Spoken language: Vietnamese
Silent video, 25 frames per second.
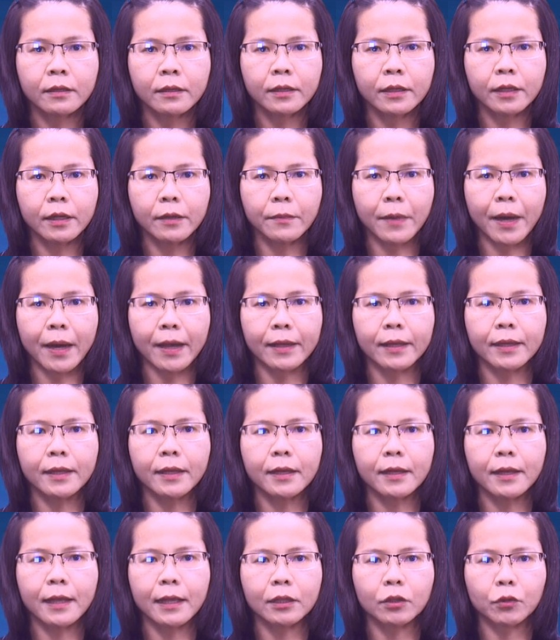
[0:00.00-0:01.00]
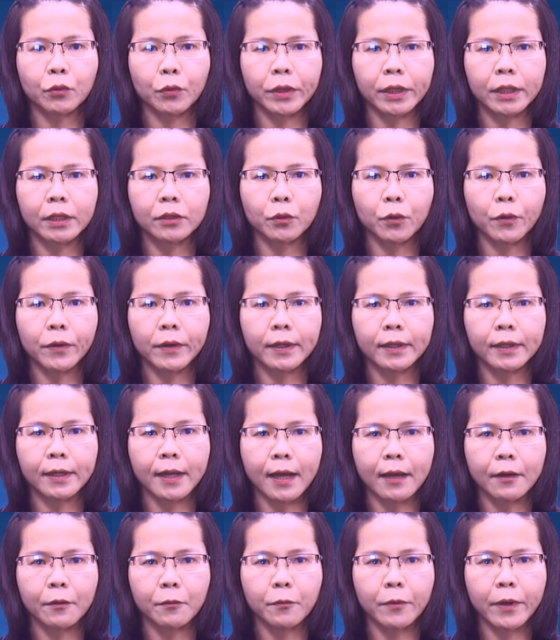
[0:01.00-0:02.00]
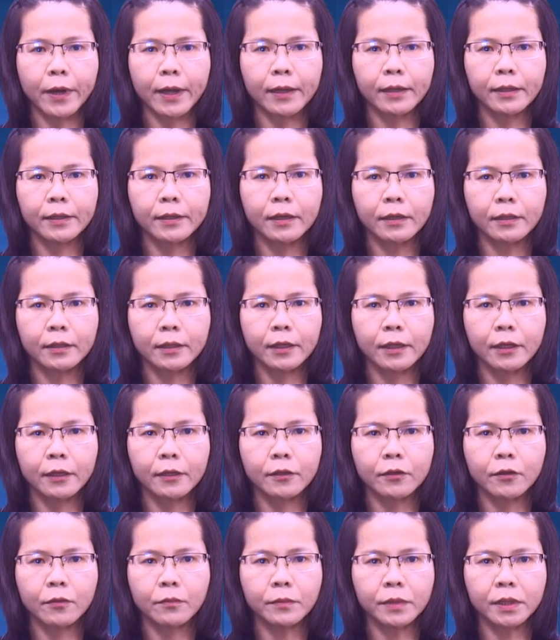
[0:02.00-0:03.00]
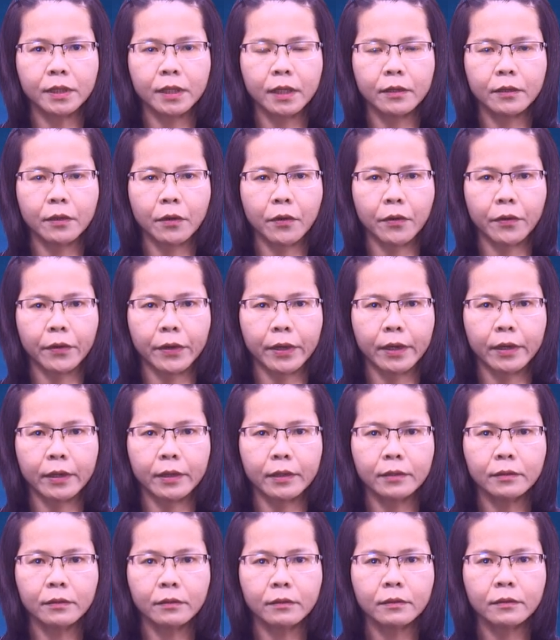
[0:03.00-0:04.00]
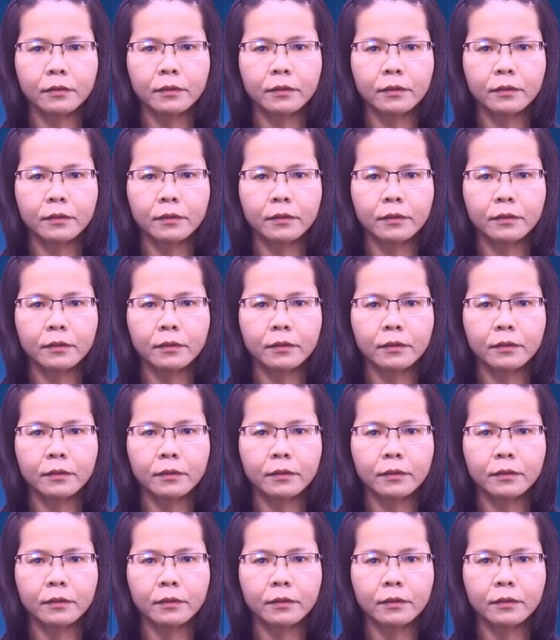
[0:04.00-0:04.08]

Thứ bảy là tùy thuận đẳng quán nhất thiết chúng sinh hồi hướng.